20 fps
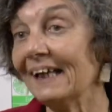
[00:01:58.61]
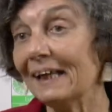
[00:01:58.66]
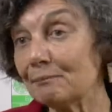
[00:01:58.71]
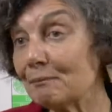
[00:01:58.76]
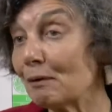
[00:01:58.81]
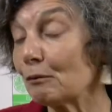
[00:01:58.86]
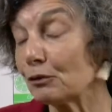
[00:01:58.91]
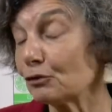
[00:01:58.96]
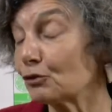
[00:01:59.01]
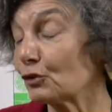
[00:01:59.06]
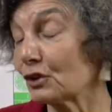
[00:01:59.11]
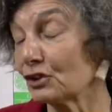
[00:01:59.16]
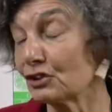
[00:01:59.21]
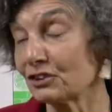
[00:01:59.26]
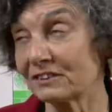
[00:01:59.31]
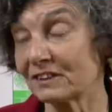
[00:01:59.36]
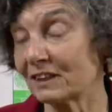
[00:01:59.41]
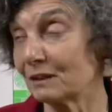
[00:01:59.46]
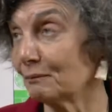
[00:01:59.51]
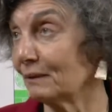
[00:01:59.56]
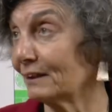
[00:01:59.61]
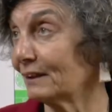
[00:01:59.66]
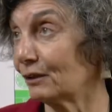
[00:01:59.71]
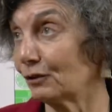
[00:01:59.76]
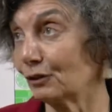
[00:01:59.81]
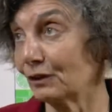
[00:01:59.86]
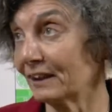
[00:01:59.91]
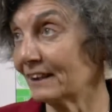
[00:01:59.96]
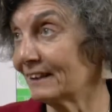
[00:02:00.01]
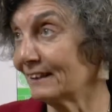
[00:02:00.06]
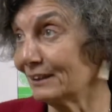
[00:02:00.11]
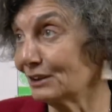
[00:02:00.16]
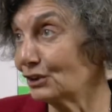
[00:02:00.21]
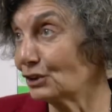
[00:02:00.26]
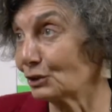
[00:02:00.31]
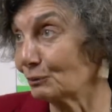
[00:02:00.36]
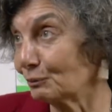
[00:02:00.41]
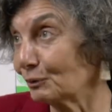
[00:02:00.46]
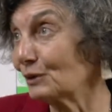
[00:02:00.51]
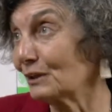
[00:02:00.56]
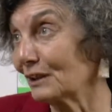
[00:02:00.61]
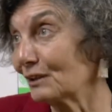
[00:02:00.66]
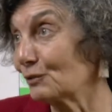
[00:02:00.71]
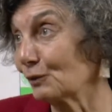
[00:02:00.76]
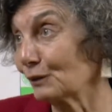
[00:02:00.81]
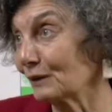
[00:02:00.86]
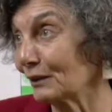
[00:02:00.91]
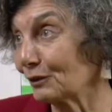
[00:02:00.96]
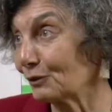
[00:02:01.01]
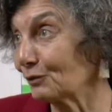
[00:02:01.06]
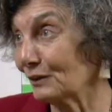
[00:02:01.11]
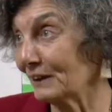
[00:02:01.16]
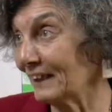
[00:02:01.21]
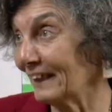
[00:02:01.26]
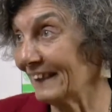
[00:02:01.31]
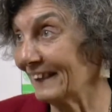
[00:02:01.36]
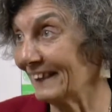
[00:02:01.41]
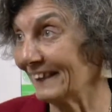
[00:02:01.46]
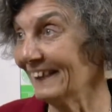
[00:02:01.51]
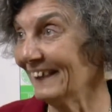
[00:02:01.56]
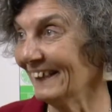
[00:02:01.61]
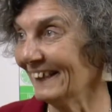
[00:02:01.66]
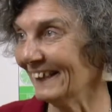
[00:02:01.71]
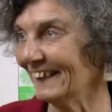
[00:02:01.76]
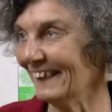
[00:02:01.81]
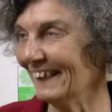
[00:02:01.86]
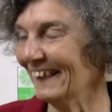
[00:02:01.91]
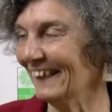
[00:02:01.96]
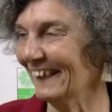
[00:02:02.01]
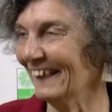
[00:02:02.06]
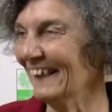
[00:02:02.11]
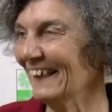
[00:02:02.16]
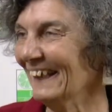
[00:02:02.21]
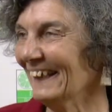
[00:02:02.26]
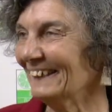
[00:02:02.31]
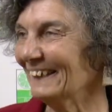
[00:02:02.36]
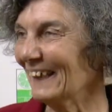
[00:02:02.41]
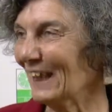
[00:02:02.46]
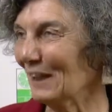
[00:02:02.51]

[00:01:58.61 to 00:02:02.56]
eh, ma questo necessariamente non garantisce poi il risultato finale. Eh, e